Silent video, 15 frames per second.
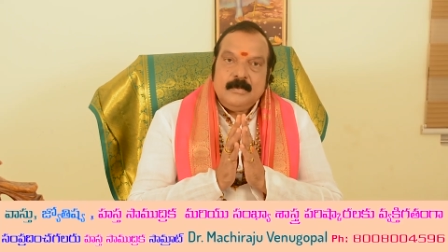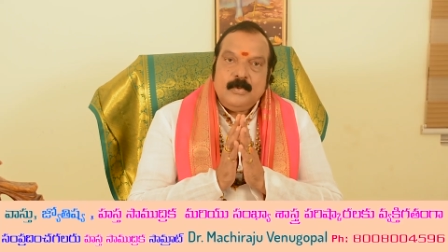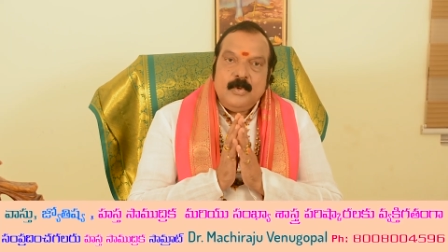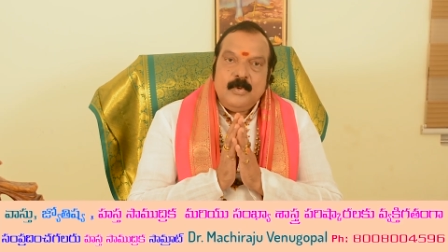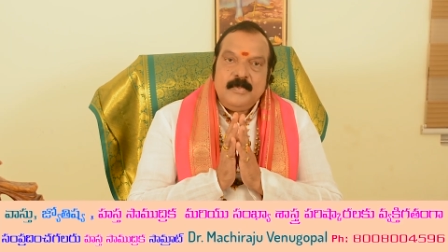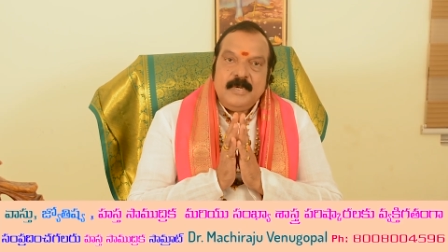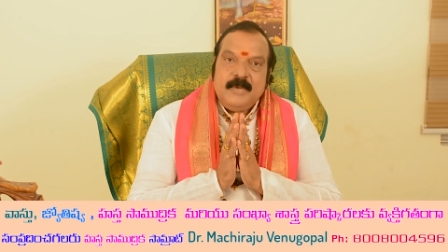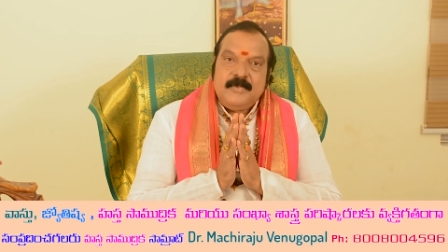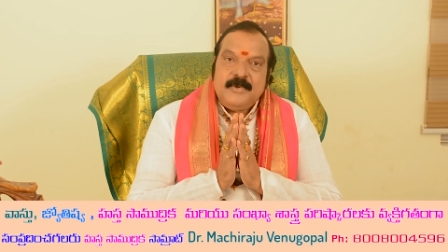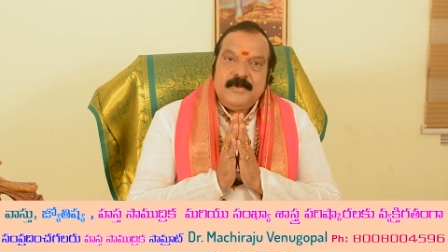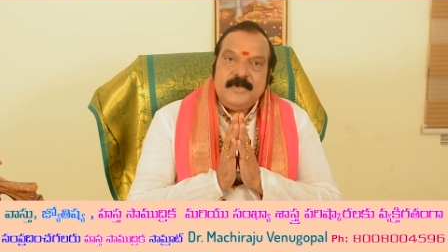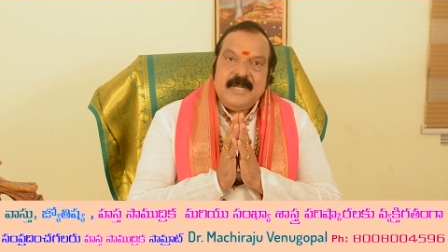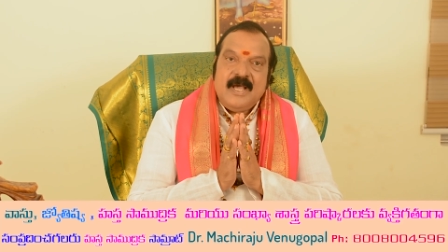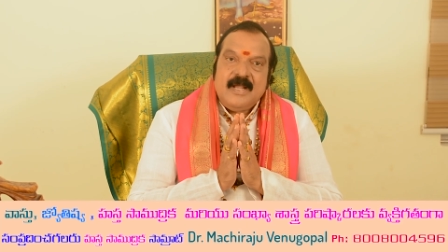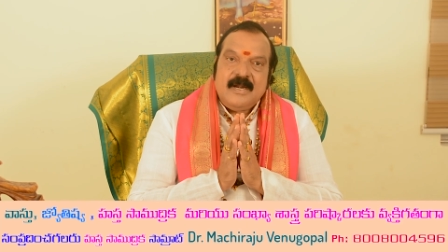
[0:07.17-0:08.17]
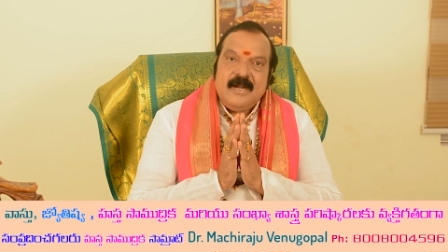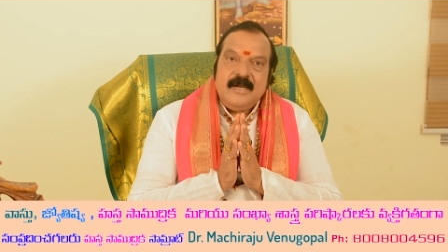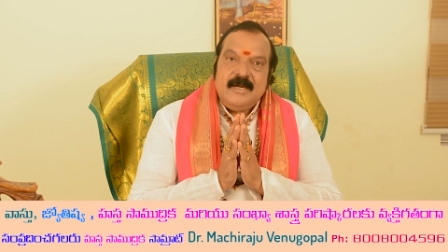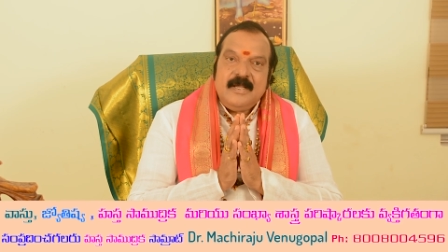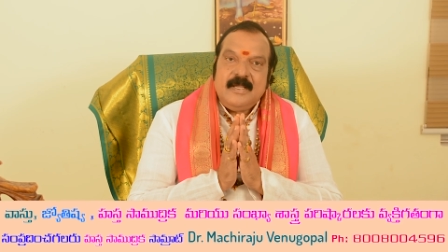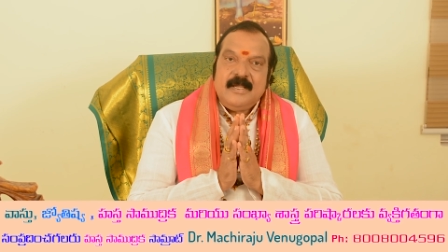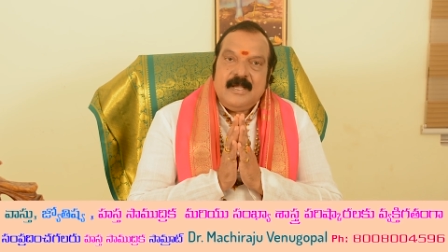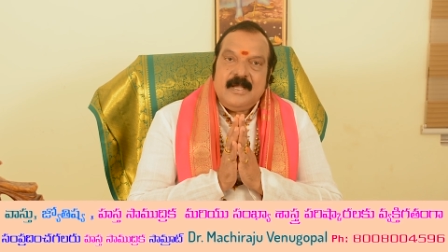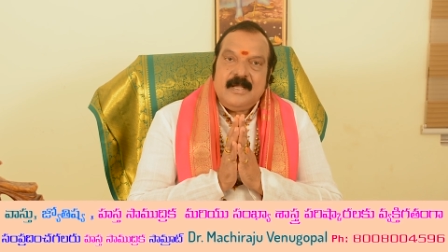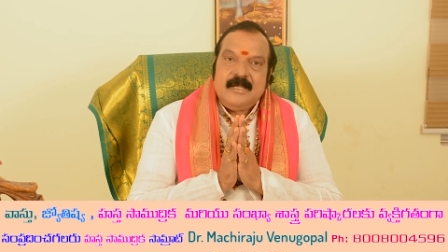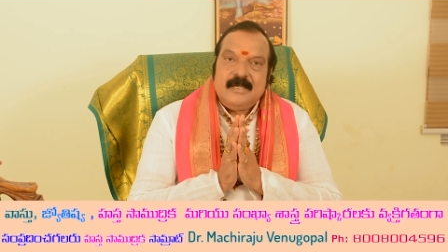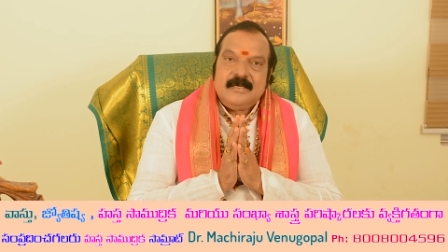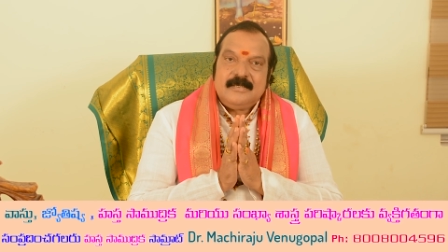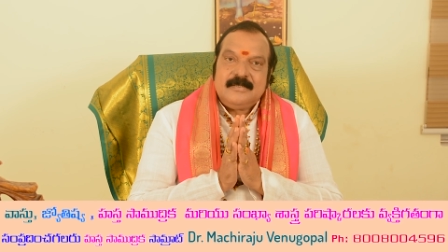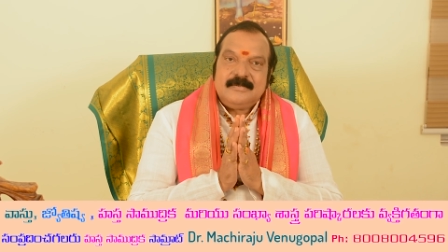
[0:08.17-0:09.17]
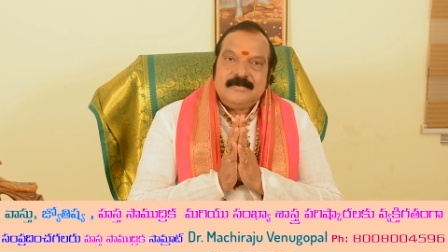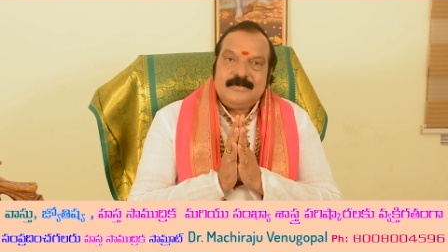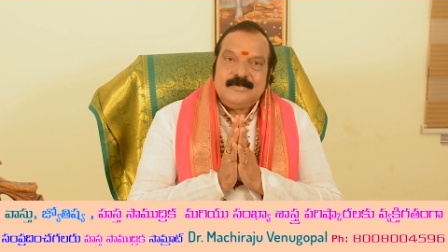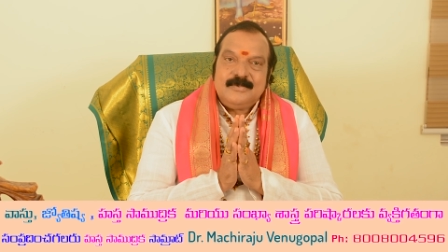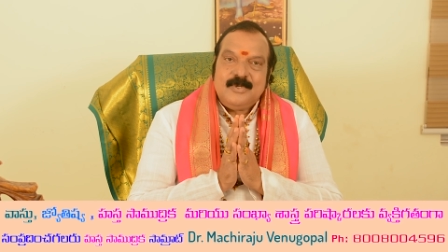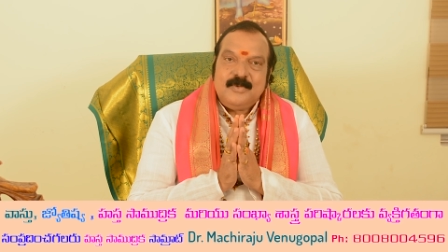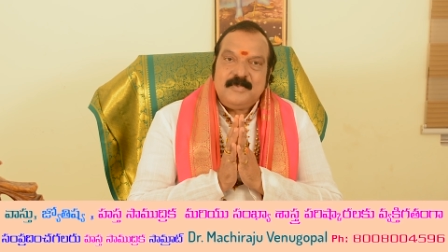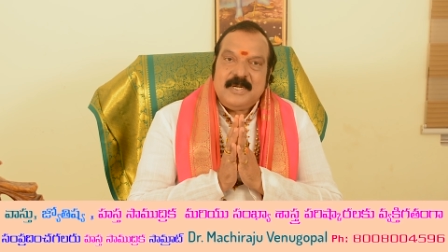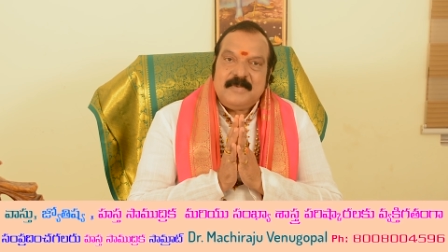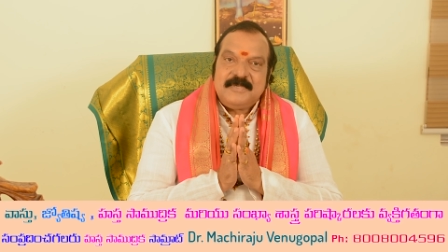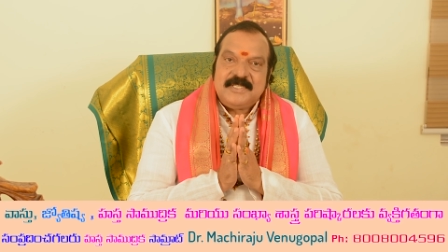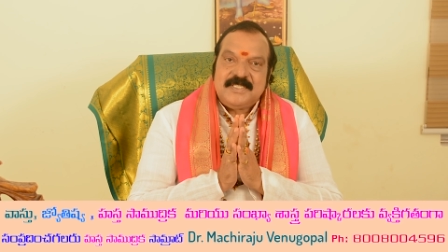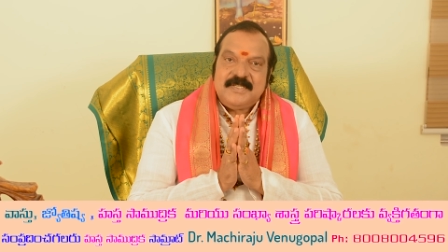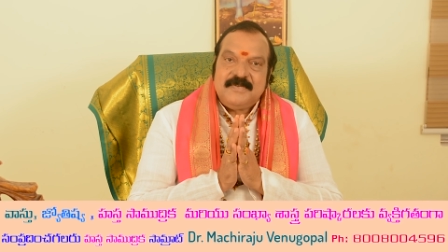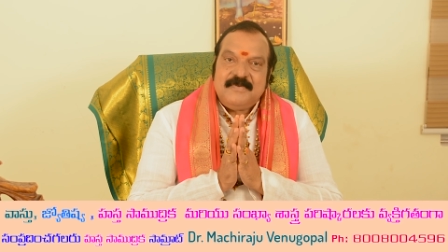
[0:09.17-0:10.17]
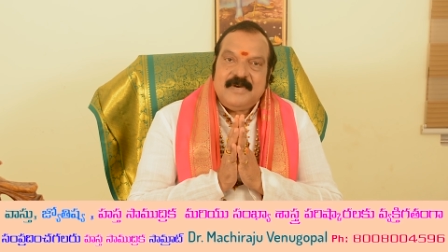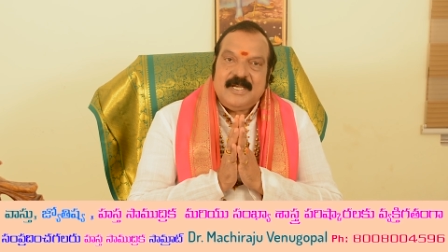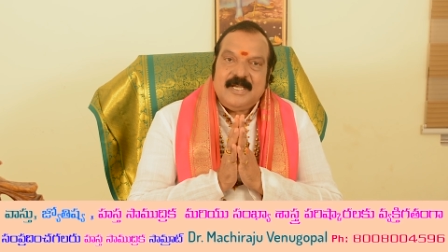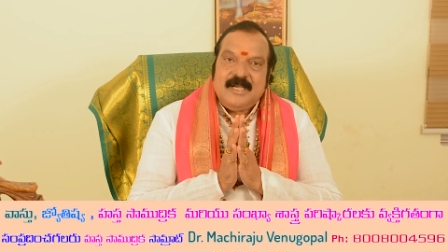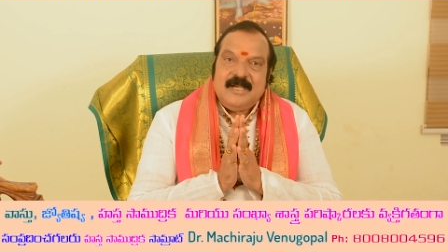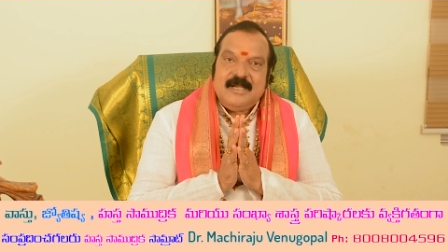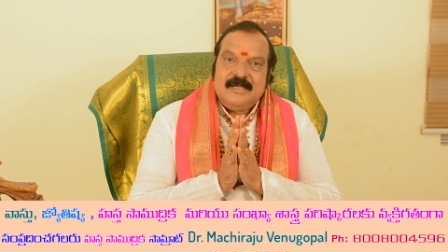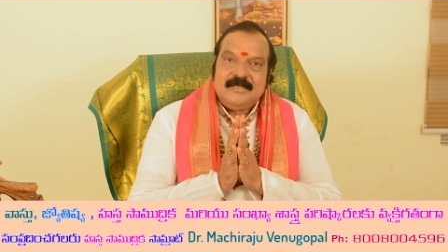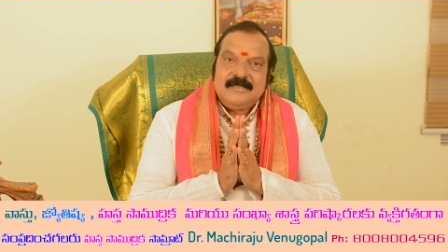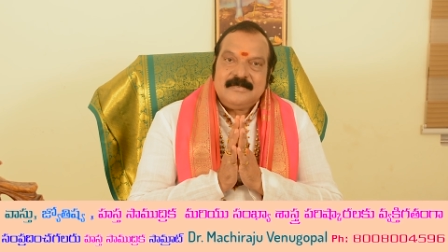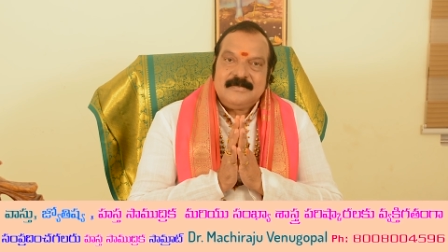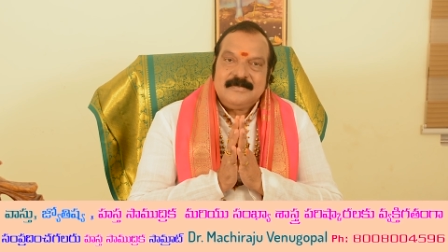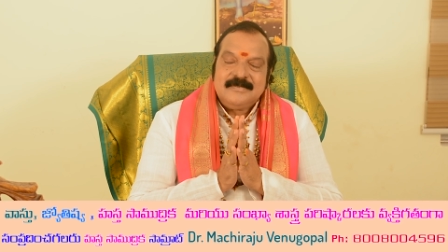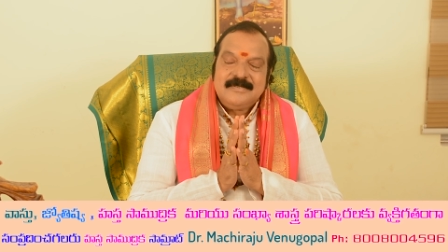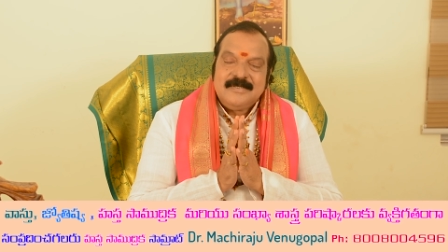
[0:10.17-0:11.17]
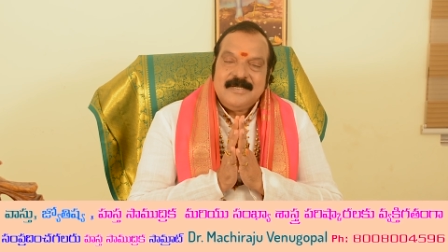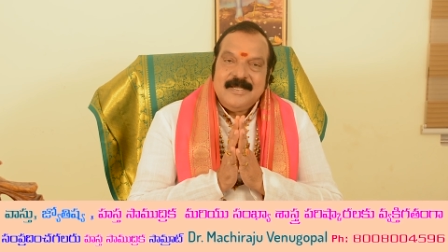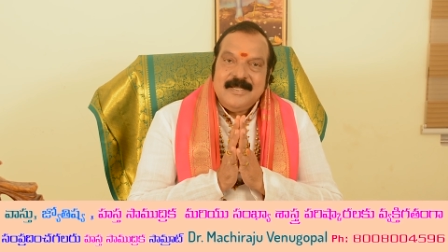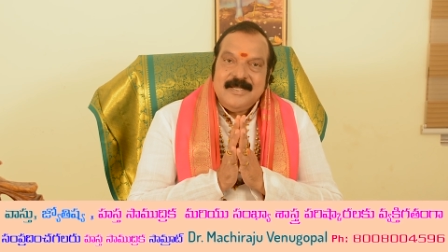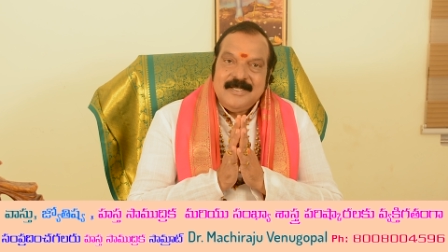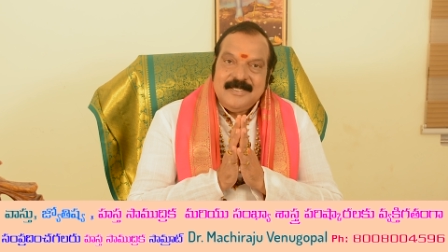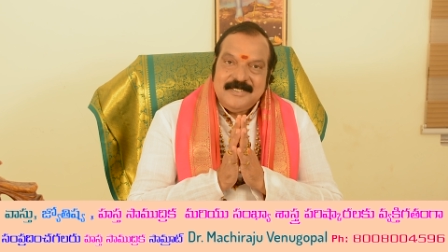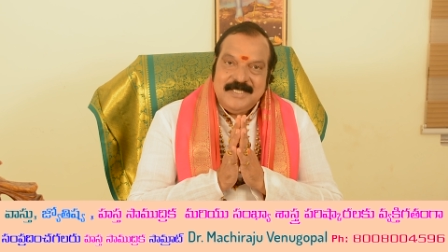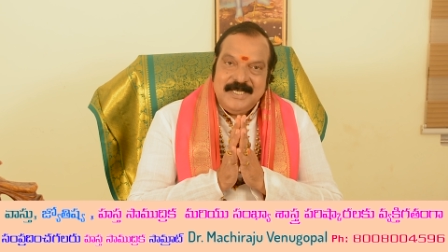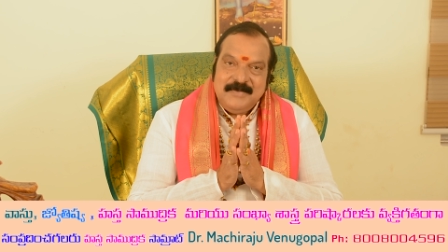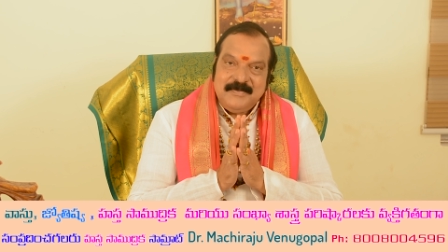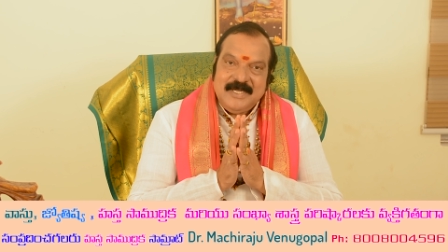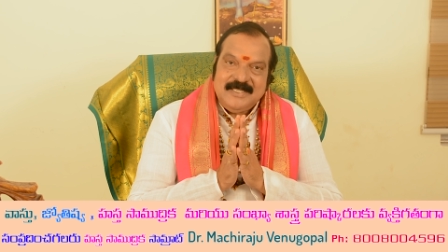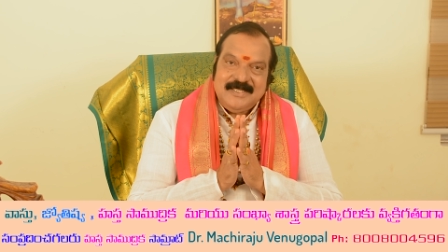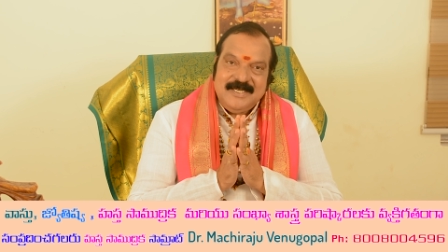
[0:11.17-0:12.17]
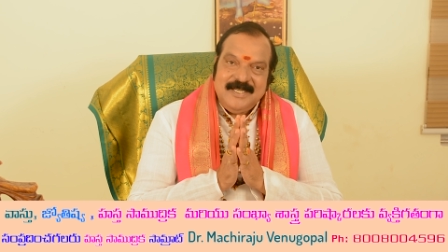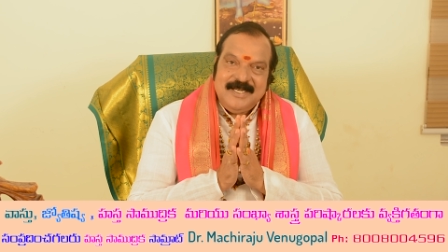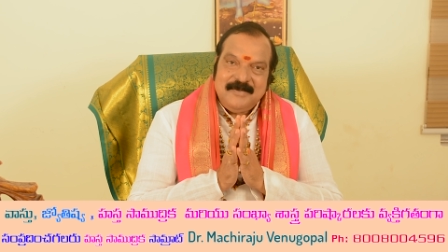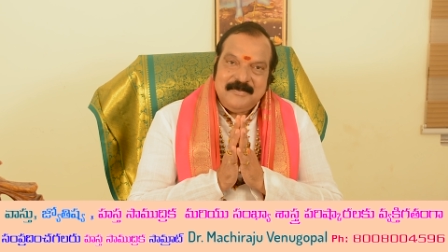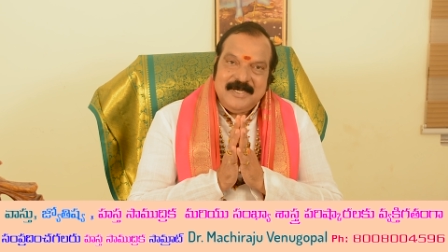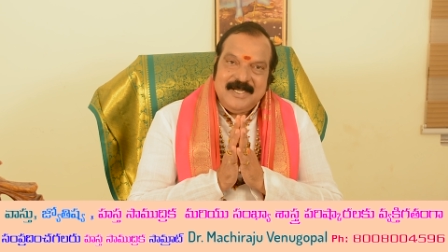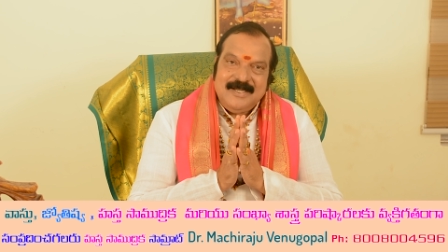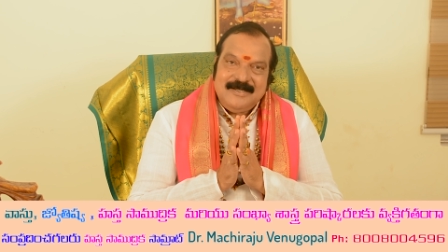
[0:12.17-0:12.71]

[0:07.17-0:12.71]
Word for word: ఓం నమో నారాయణాయ ఓం శివాయ శ్రీమాత్రే నమ